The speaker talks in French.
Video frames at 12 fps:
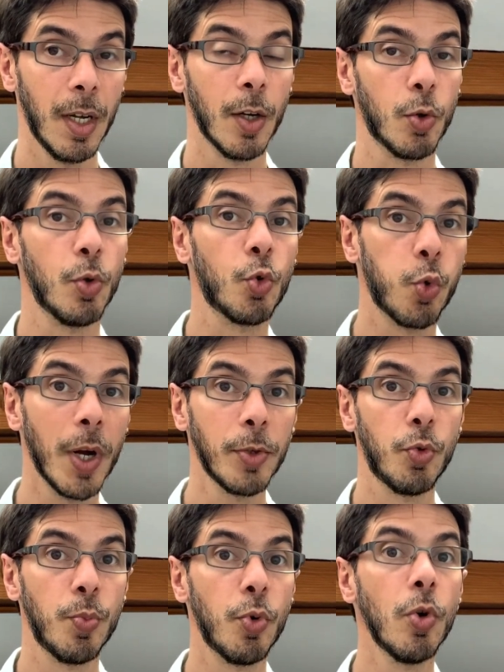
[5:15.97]
que toi
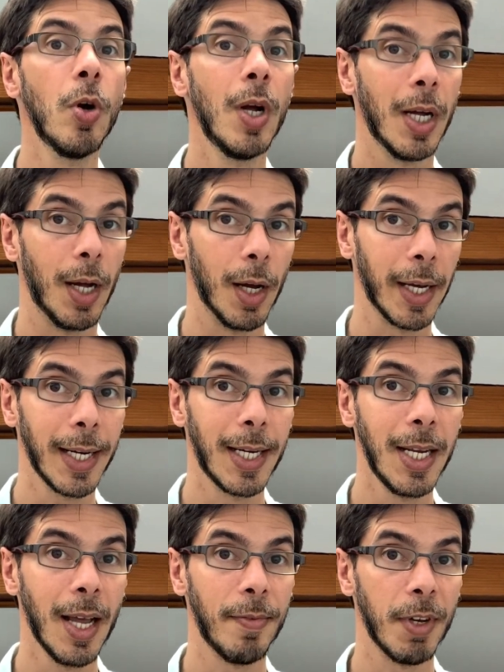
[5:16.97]
tu peux
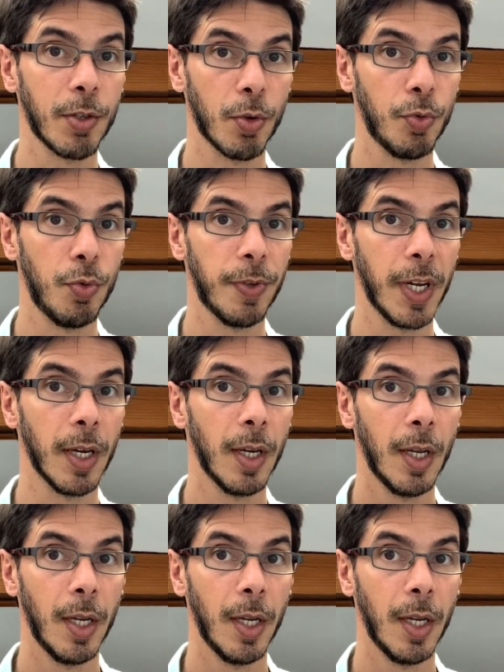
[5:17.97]
régler avec ce que tu fais.